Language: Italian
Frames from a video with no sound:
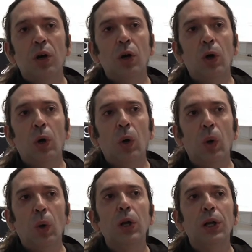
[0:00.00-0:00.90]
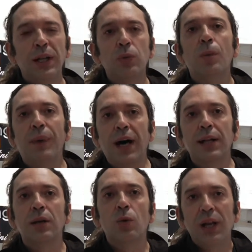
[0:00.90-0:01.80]
eh, le due
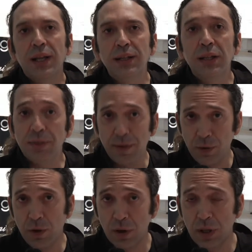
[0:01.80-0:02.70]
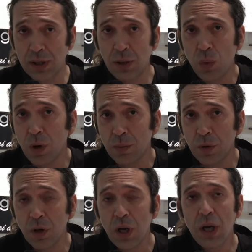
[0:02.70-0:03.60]
parti, quella attiva forte
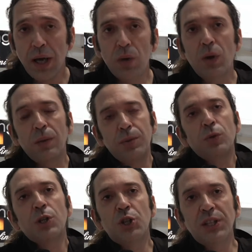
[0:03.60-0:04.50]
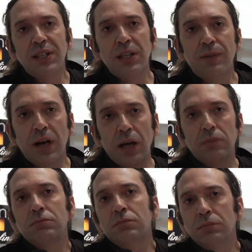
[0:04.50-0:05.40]
dell'uomo e quella più ricettiva
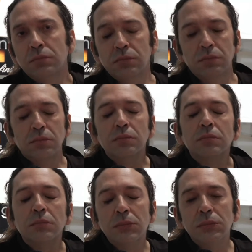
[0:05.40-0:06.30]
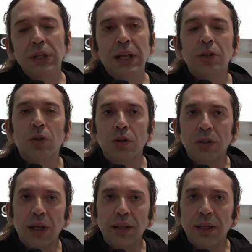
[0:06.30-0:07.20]
mh, della
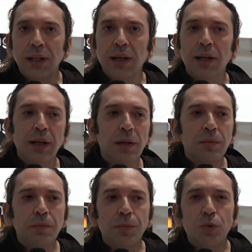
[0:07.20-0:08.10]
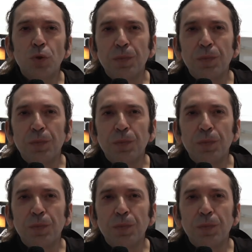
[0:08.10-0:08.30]
donna, del, più sul